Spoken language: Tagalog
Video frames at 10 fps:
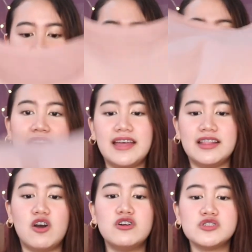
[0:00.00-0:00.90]

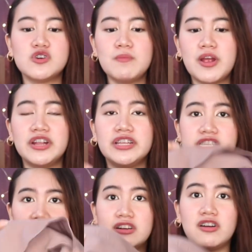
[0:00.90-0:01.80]
Ayan. Also, meron din
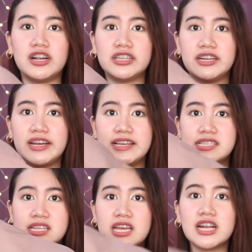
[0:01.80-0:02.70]
siyang
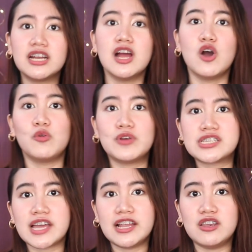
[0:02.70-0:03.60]
garterized here, which
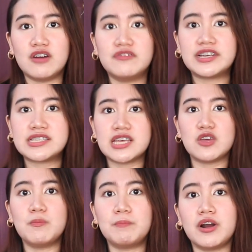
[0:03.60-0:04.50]
I love
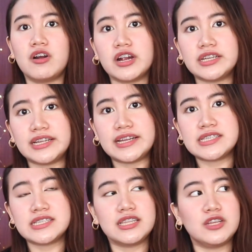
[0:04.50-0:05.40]
kasi yung
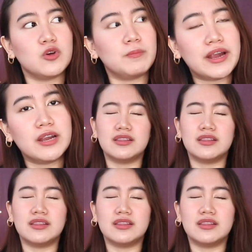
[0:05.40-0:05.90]
pag-garterize niya dito, parang